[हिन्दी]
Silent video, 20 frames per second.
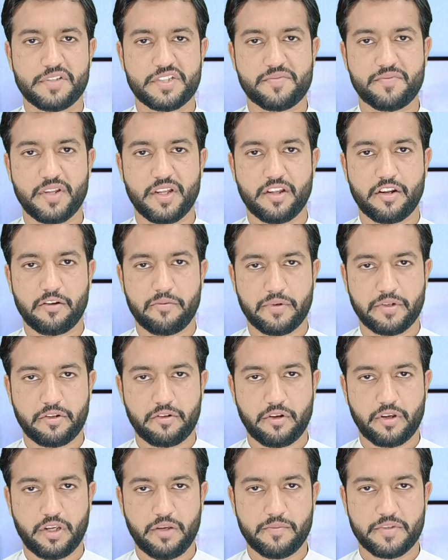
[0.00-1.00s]

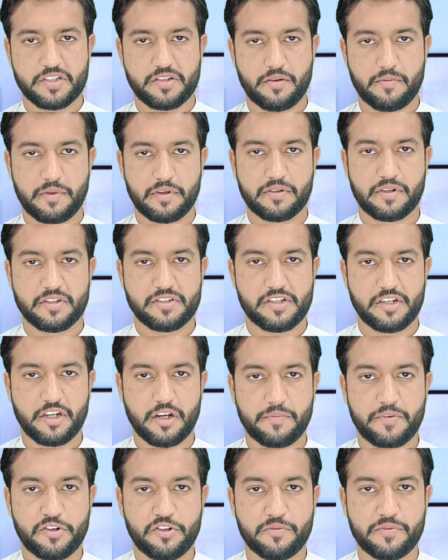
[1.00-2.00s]
बिसमीम असल नाजरन
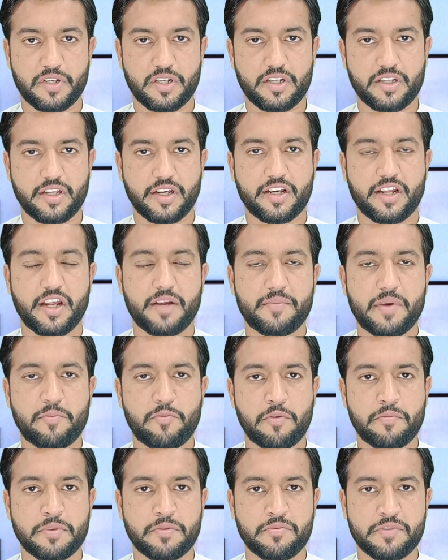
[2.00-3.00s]
आप यूट्यूब चैनल देख रहे हैं मैं
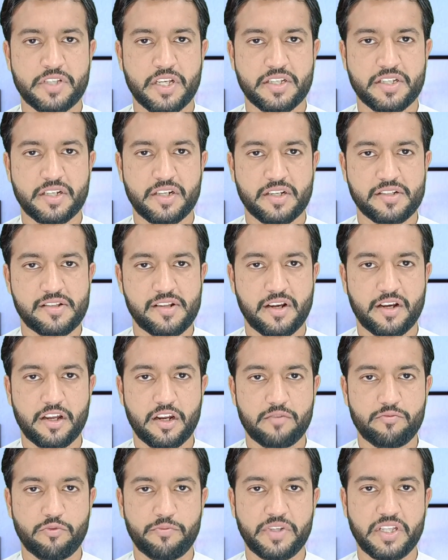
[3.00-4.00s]
मोहम्मद मुस्तैसा
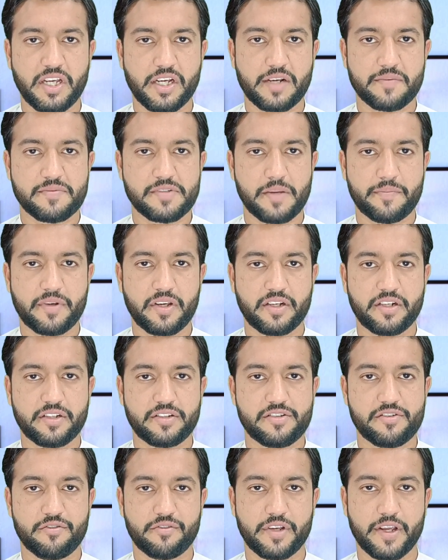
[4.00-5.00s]
नाजन हम उम्मीद है कि अब सब
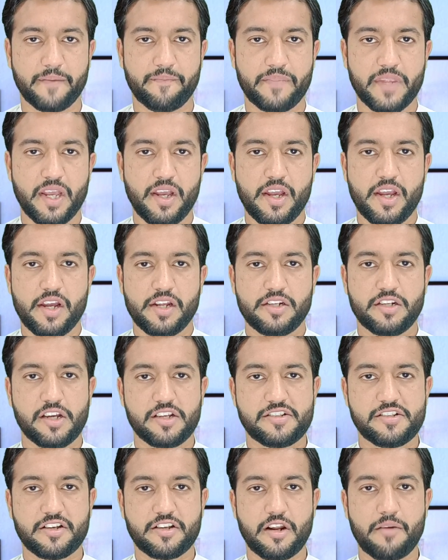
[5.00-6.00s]
खैरियत ही होंगे
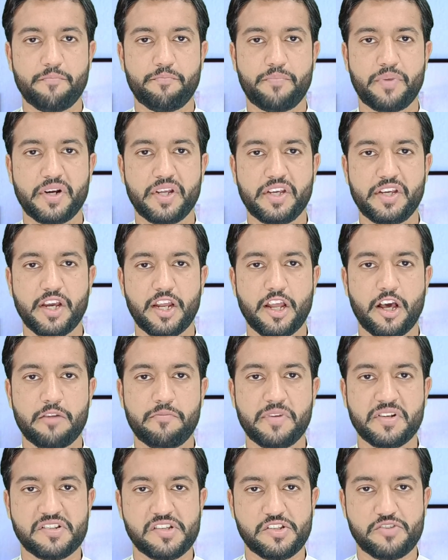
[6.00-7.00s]
नाजिक बड़ी
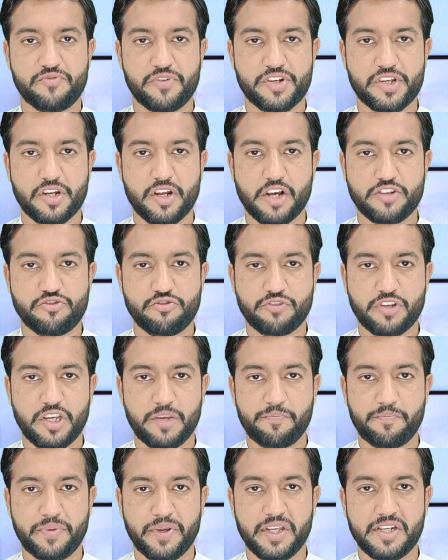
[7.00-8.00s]
अलार्मिंग सिचुएशन आ
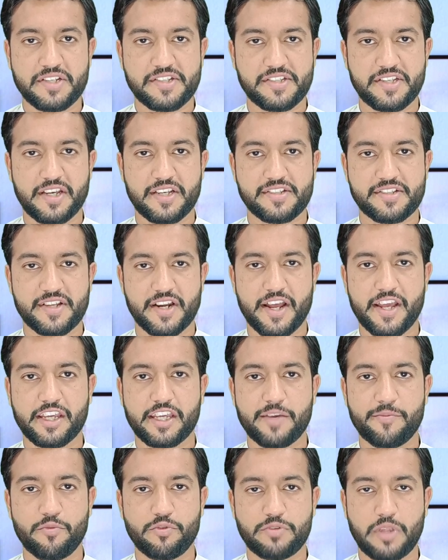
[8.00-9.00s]
चुकी फिर से जराए
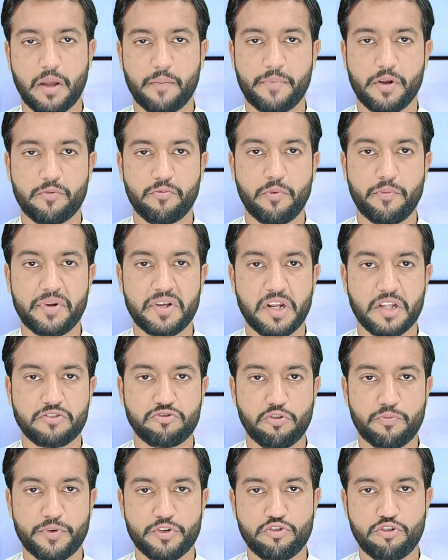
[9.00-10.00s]
के मुताबिक मुबैना
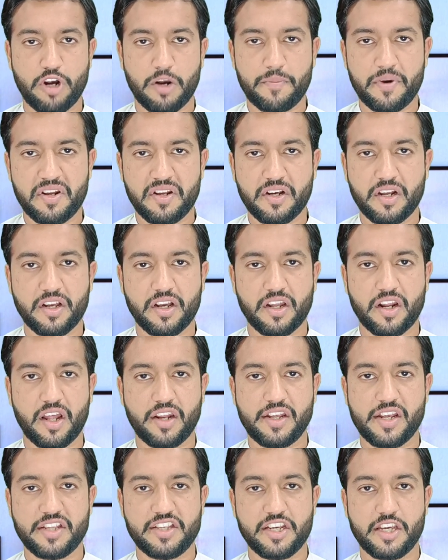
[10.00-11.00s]
तौर पर जो खबर निकल कर आ
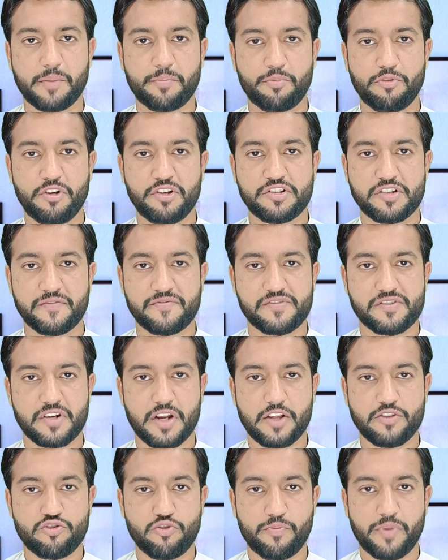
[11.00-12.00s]
रही है जी कि पुलिस
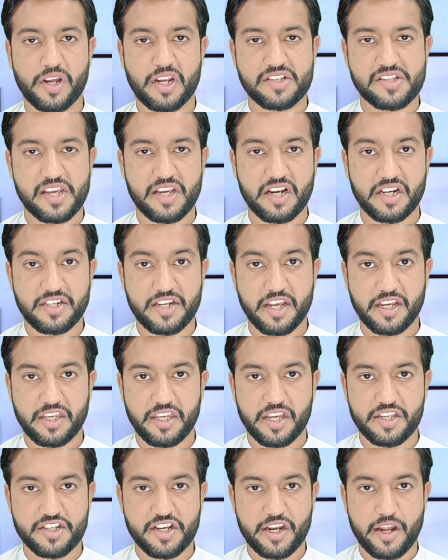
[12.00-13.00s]
अफसरान दोबारा से इकट्ठे
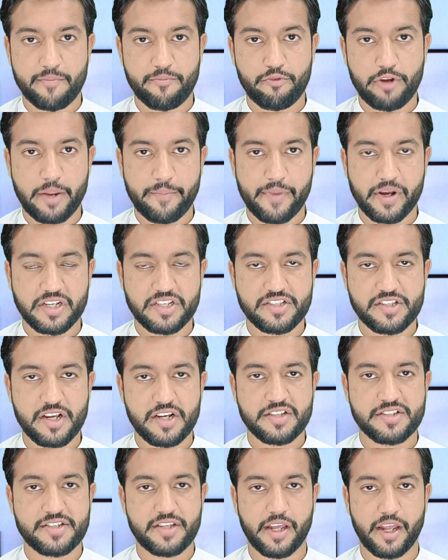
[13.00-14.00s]
किया जा रहे हैं पूरे
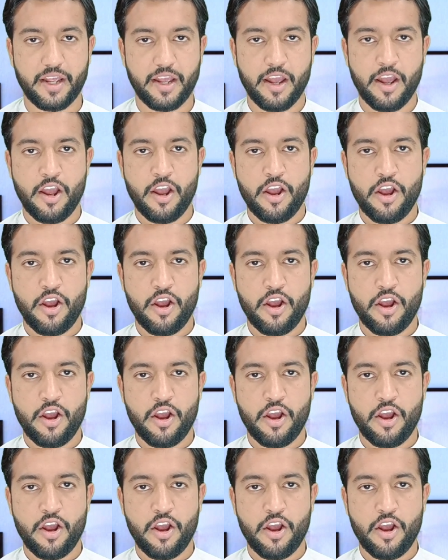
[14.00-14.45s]
पाकिस्तान से